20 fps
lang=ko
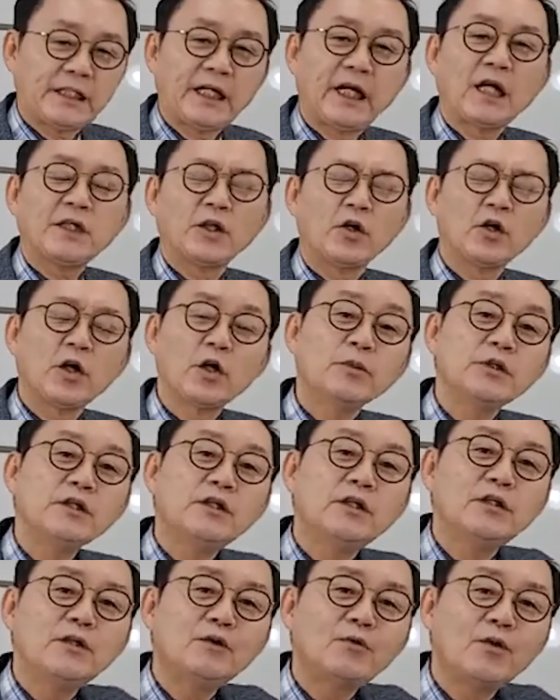제가
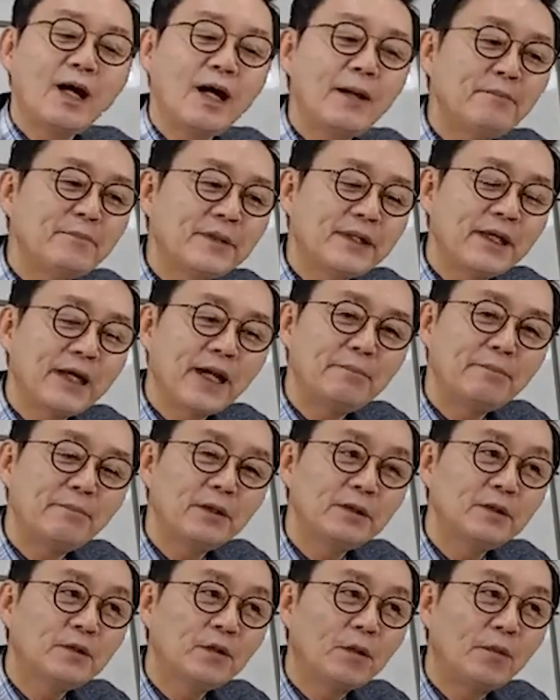여러분들과 함께
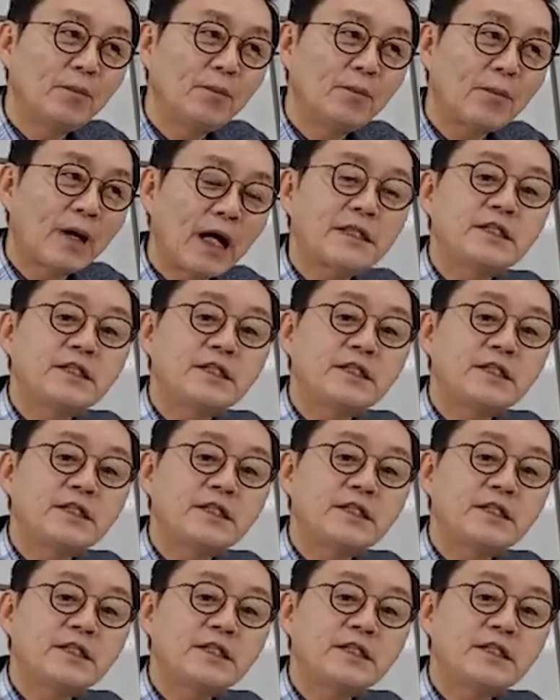한번 좀